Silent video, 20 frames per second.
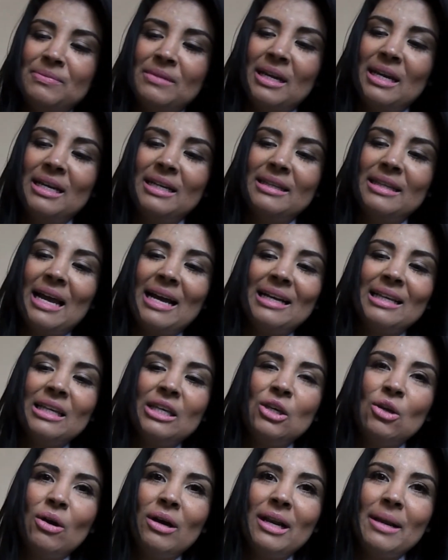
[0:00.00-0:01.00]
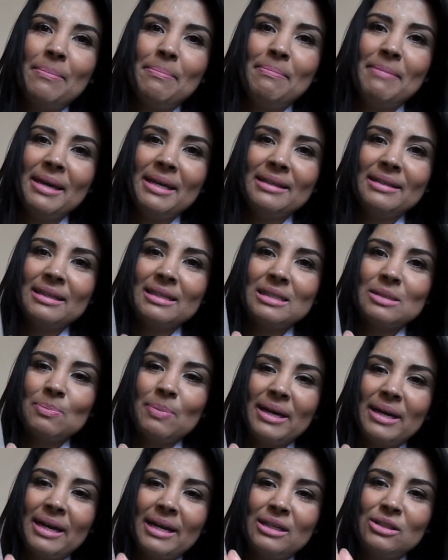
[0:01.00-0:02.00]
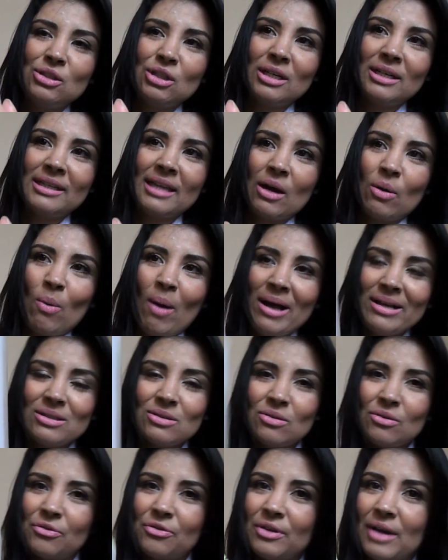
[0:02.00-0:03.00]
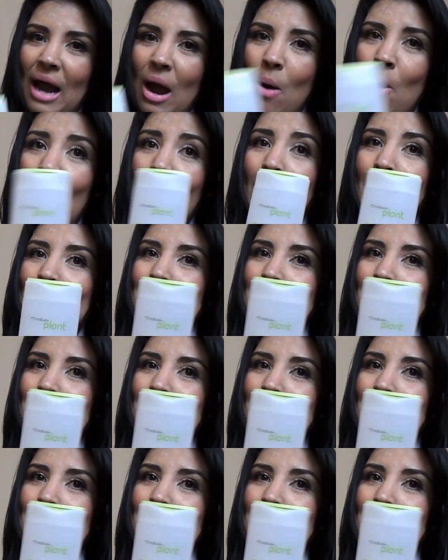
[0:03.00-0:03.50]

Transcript: Ele tá aqui, ó, ele é bem transparente, ele tá quase no final,